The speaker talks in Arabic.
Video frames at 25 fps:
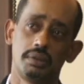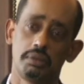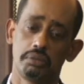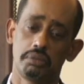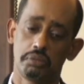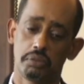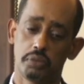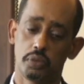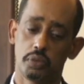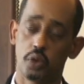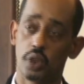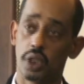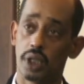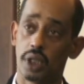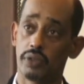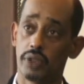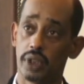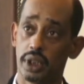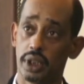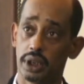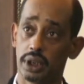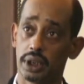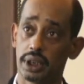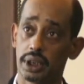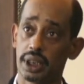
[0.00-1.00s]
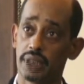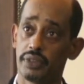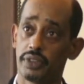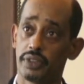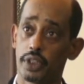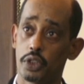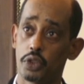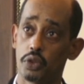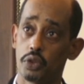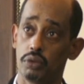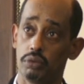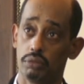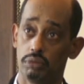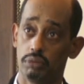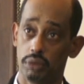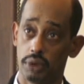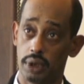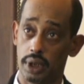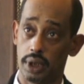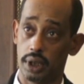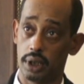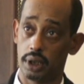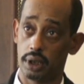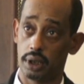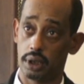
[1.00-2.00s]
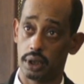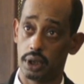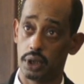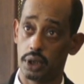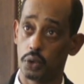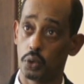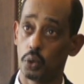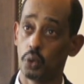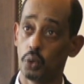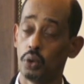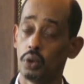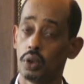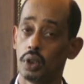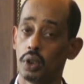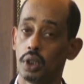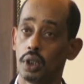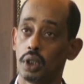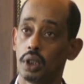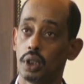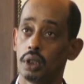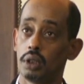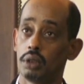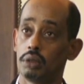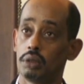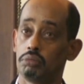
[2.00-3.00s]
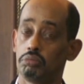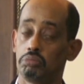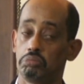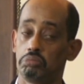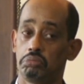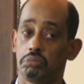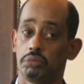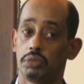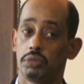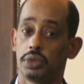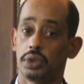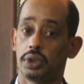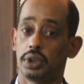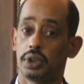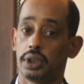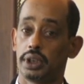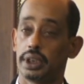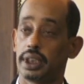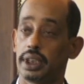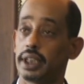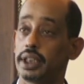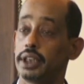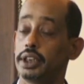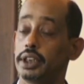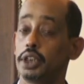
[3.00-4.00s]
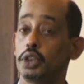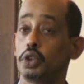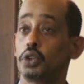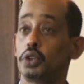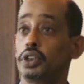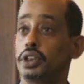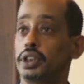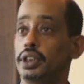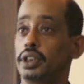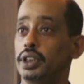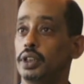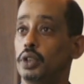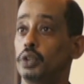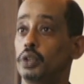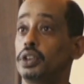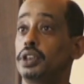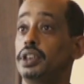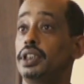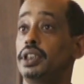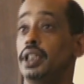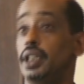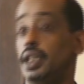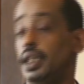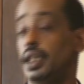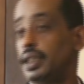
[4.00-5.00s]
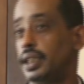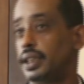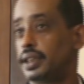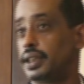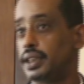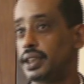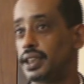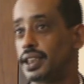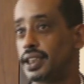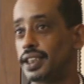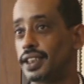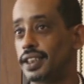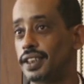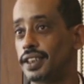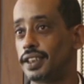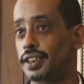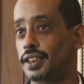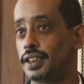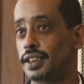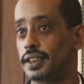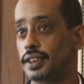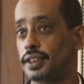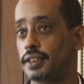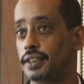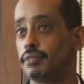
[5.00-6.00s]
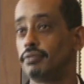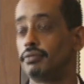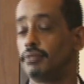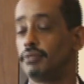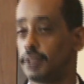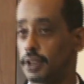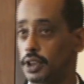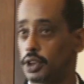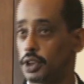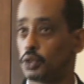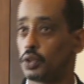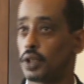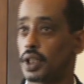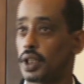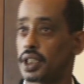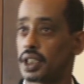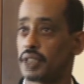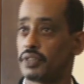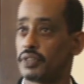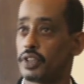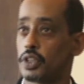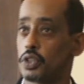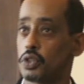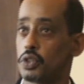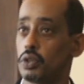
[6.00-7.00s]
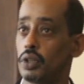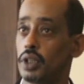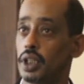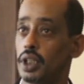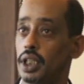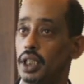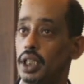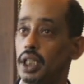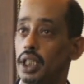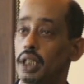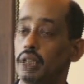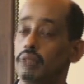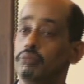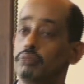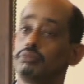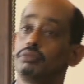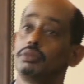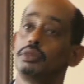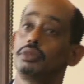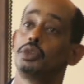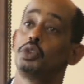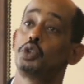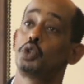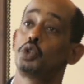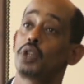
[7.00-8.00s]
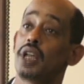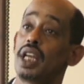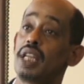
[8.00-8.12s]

التي تمنح ثقة للعملاء والشركاء وتعهدا وتعودا بالجدية ومراقبة مؤشرات الأداء